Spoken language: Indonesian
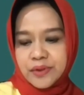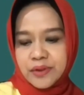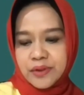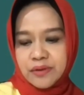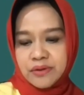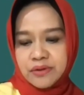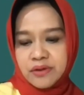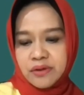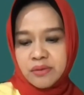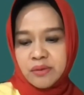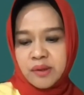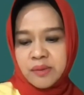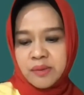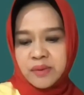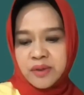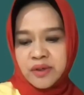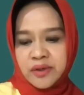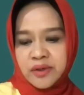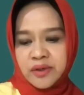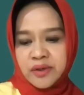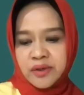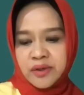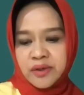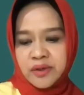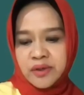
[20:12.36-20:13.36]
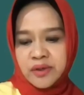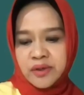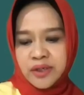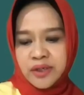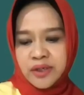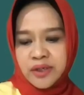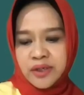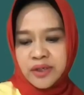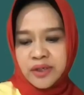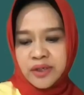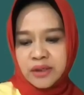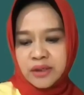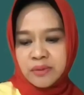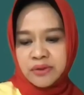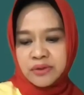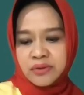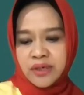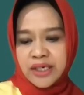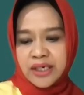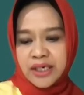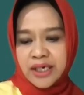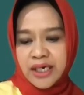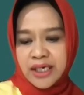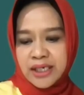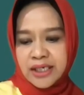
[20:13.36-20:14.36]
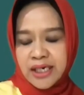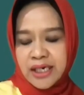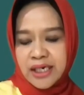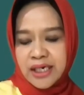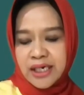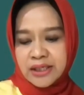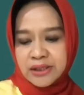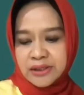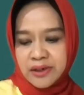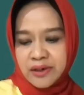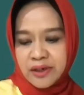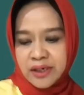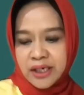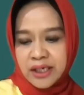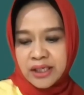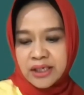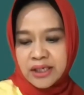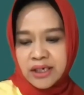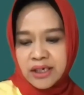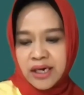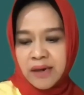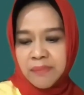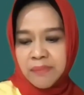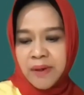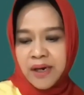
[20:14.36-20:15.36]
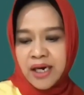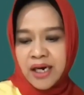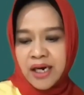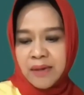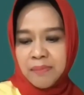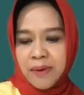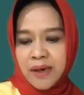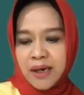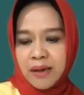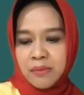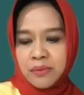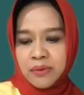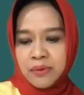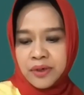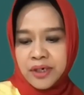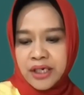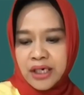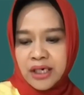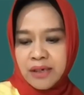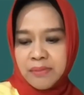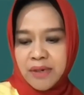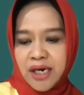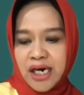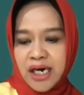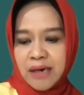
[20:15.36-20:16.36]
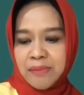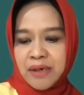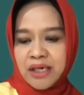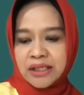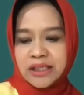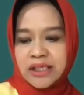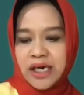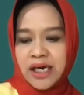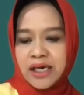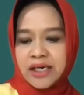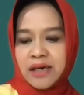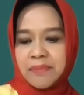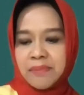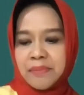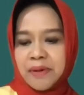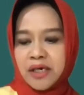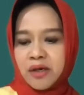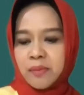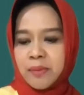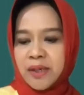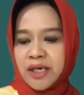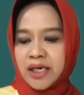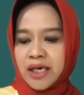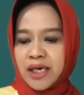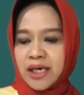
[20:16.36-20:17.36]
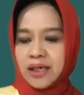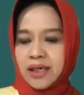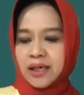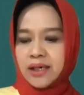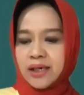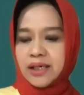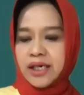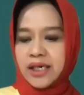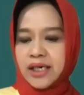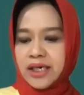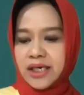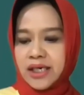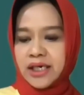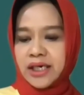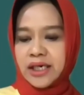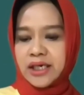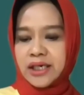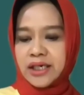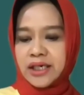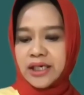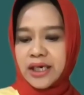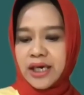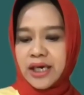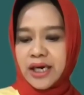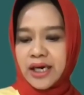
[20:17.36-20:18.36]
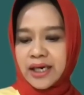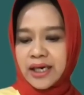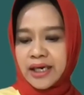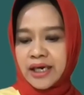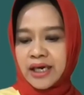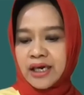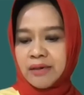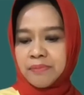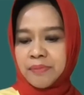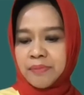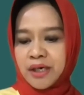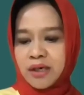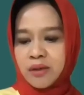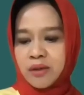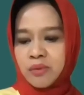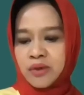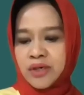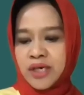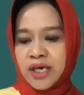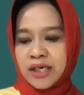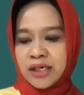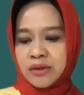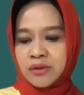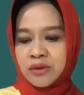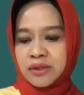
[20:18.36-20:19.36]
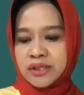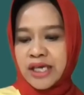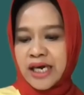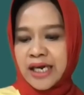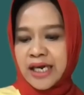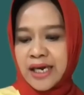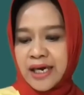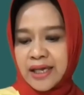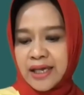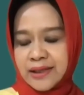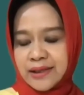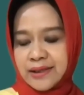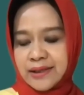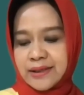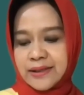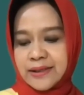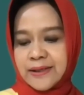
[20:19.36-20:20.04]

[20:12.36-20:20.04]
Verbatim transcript: untuk memenuhi kebutuhan N-nya, nitrogennya. Apakah Pak Budi mengamati ada fenomena ini di areal perkebunan kehutanan?